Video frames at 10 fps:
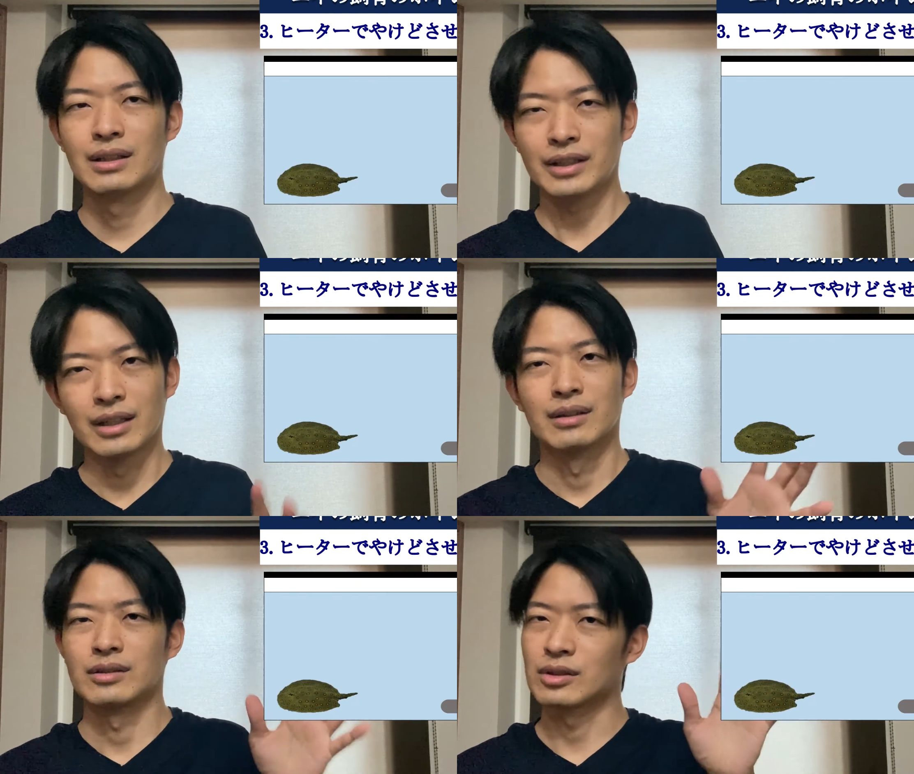
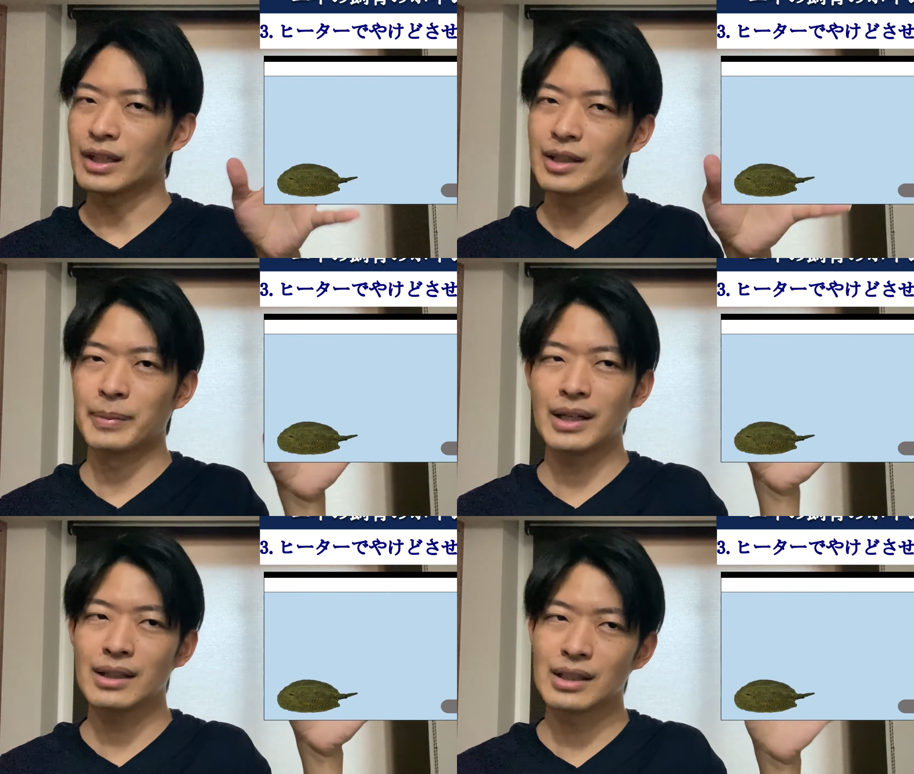ね、彼が
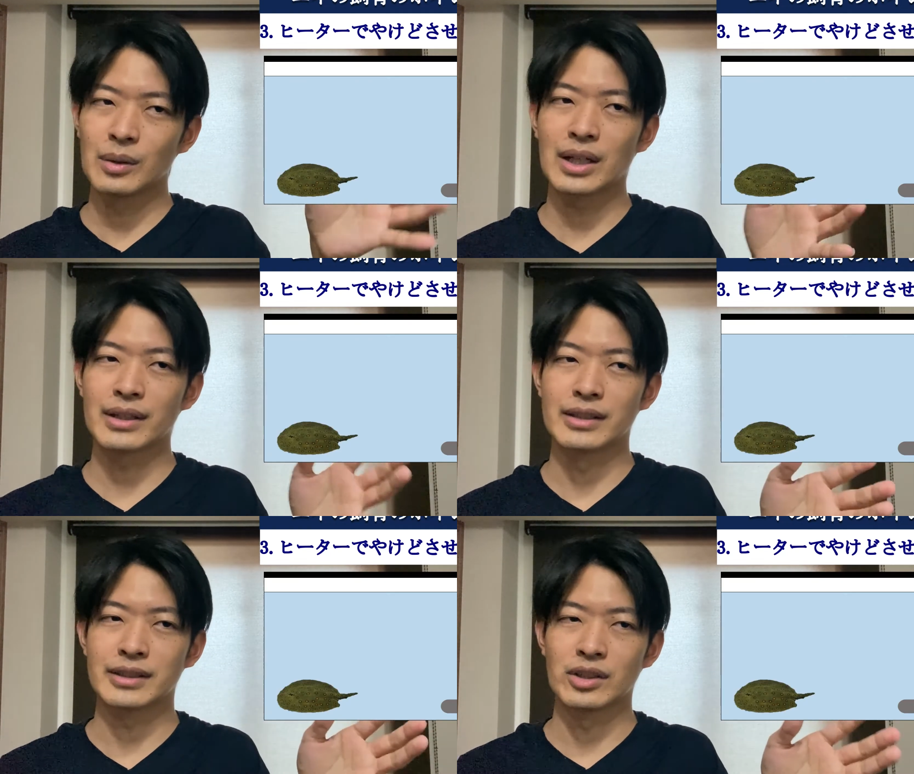バカなんかわかん
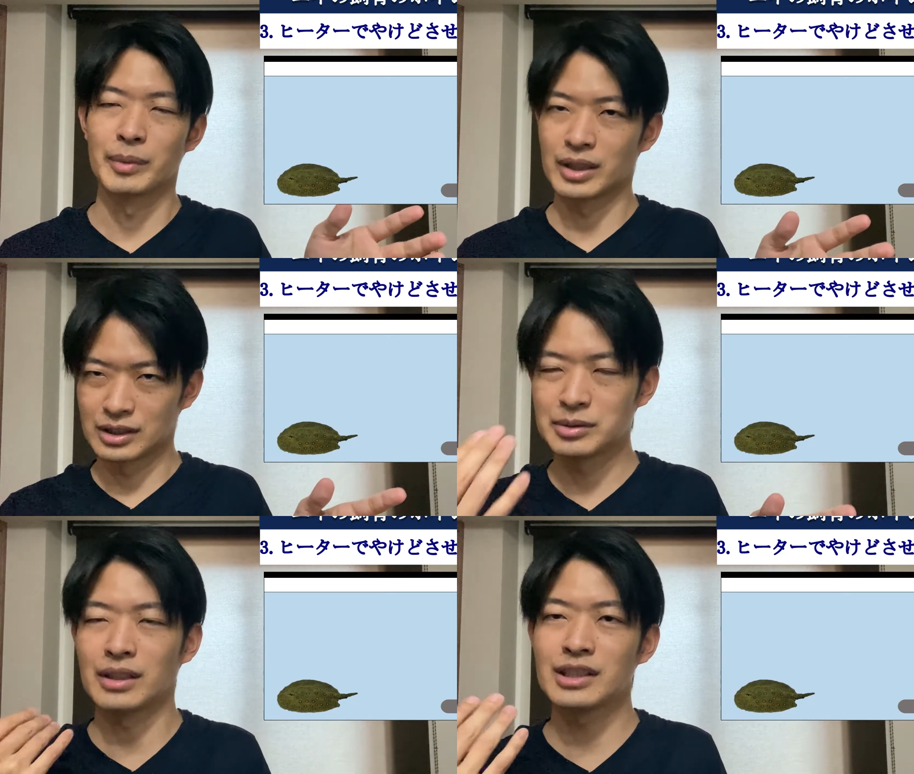ないんですけども、やっ
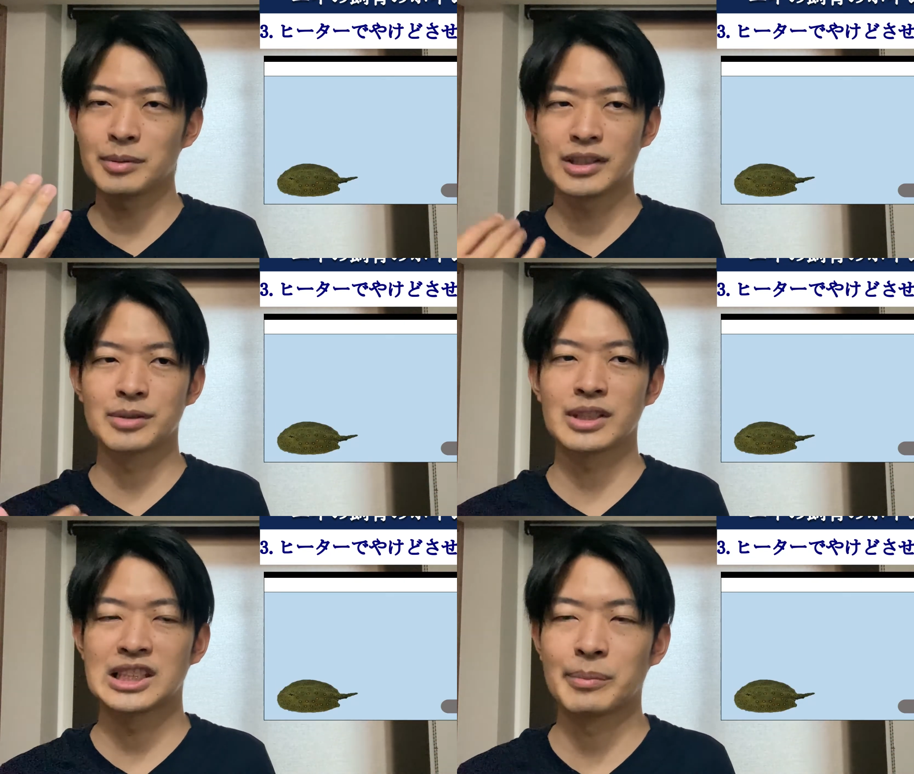てしまった自
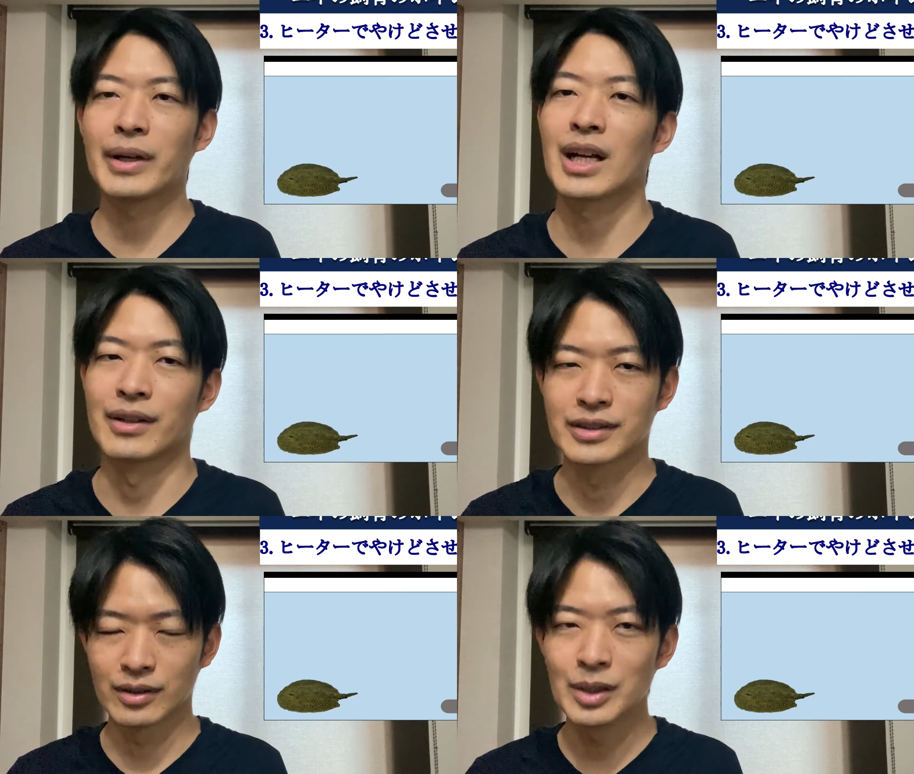分が一番バカなん
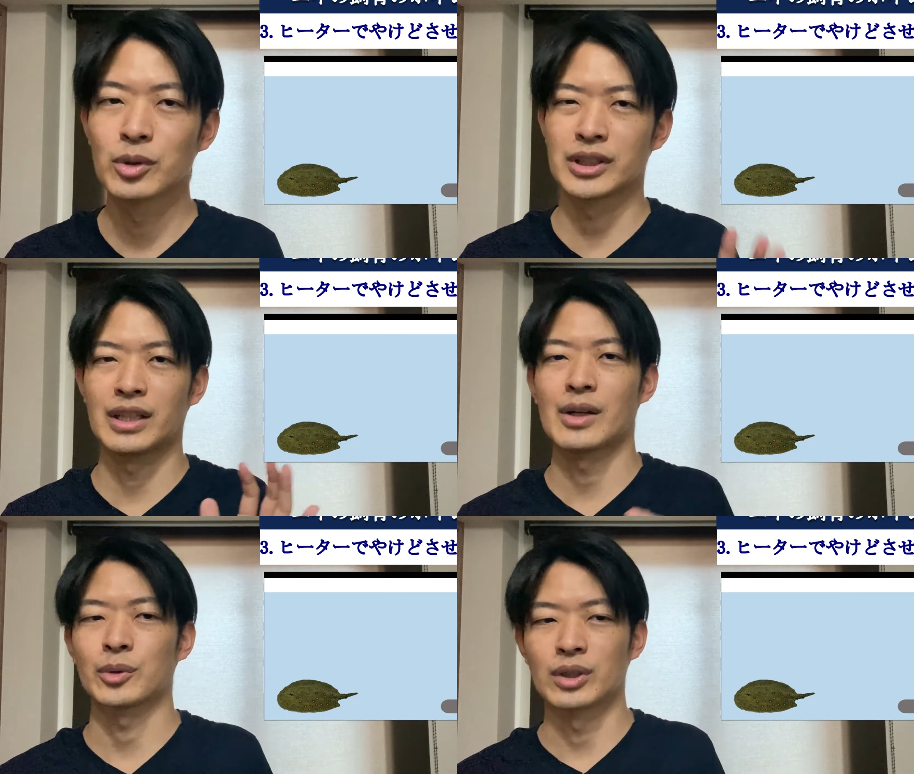ですけどね、申し訳
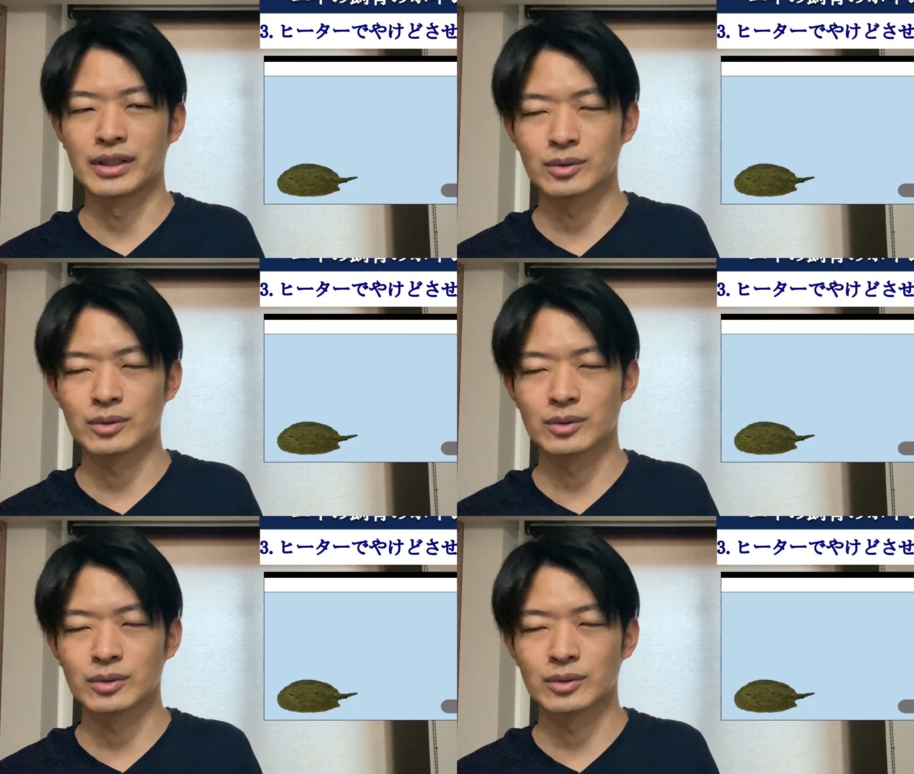ないことに。